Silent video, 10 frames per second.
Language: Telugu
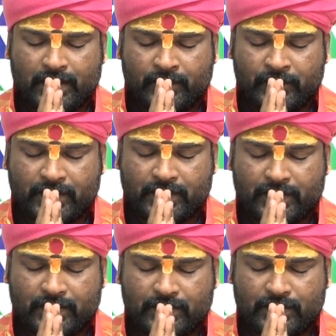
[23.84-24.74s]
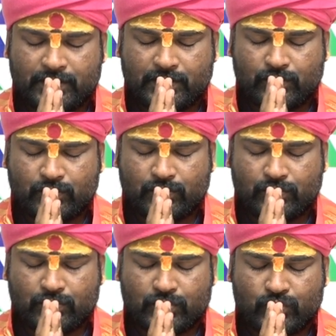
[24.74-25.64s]
నమతంతిని సిద్ధి కురు
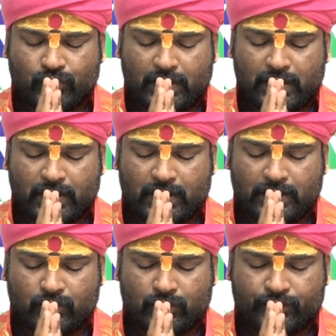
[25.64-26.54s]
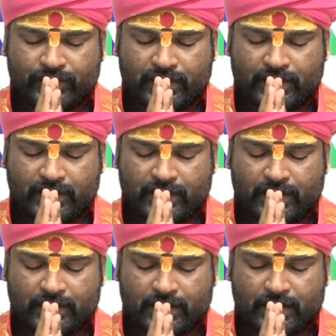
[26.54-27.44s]
కురు స్వాహ ఓం శ్రీ
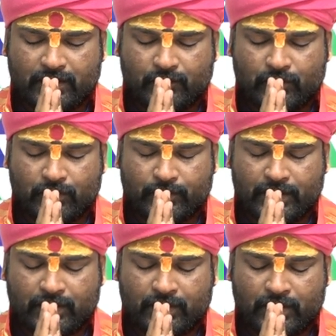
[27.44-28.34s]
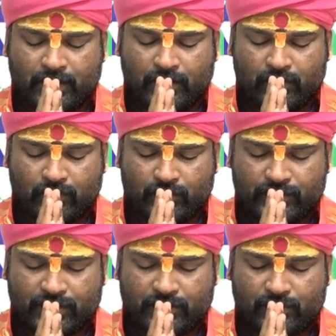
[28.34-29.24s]
దత్తాత్రేయ నమో నమ ఓం
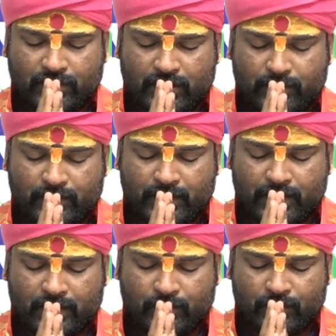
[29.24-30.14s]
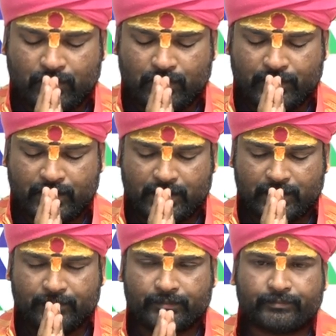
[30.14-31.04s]
శ్రీ దుర్గాభవాని నమో నమ
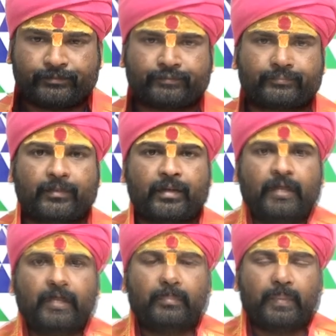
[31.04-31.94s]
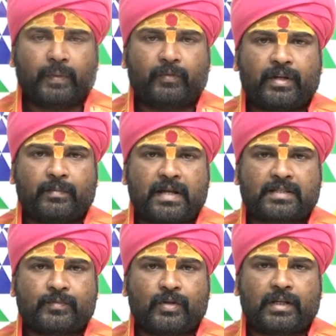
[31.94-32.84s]
ఫిబ్రవరి
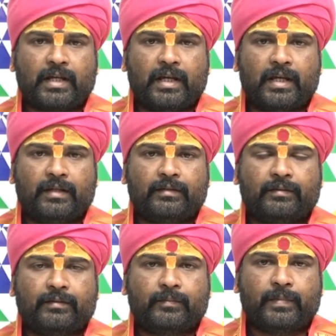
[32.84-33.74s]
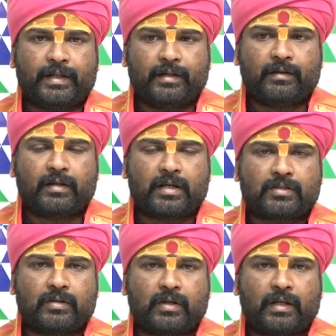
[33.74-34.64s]
మాసం యొక్క పన్నెండు
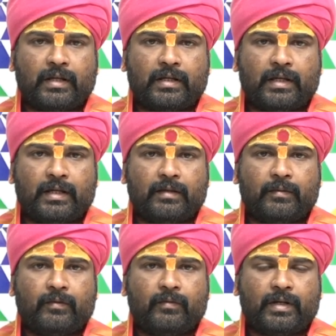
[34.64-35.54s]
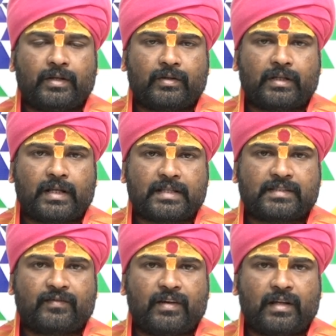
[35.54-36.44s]
రాశులు యొక్క వాటి యొక్క
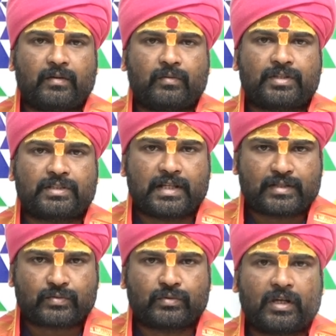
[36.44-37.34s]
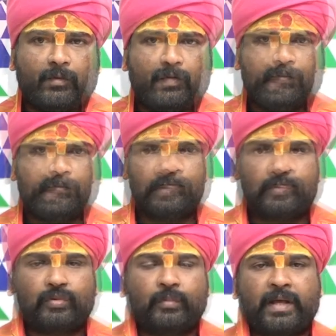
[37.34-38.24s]
రాశి ఫలాల గురించి తెలుసుకుందాము
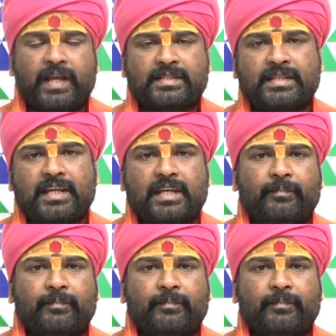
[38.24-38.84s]
కుంభరాశి